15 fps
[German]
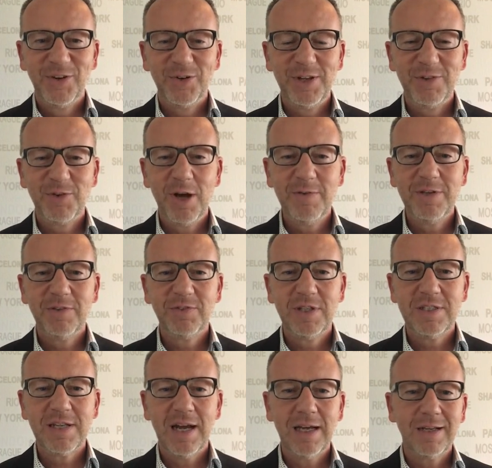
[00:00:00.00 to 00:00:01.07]
Und ich freue mich auf
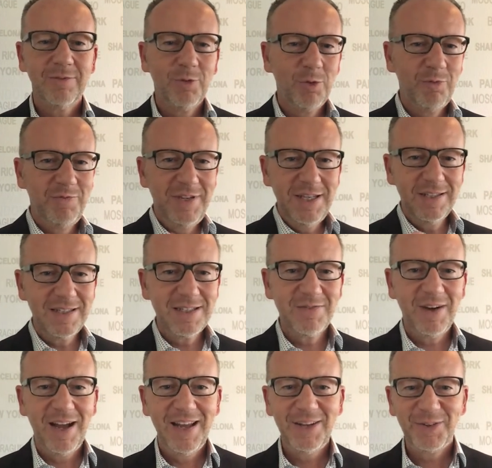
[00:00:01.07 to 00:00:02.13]
den Tag, wo wir
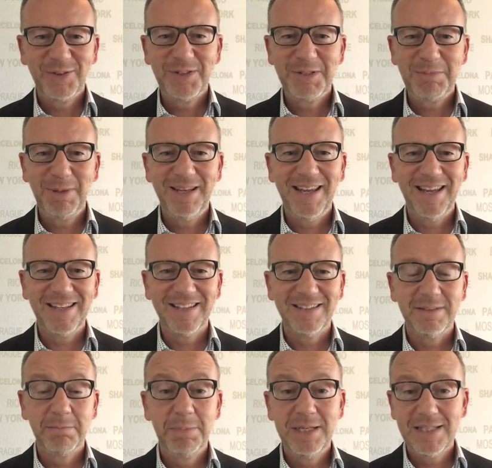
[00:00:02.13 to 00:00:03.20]
zwei uns
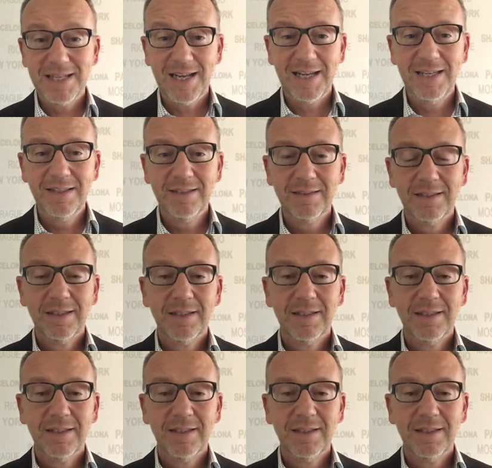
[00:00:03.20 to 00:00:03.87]
begegnen. Bis dahin,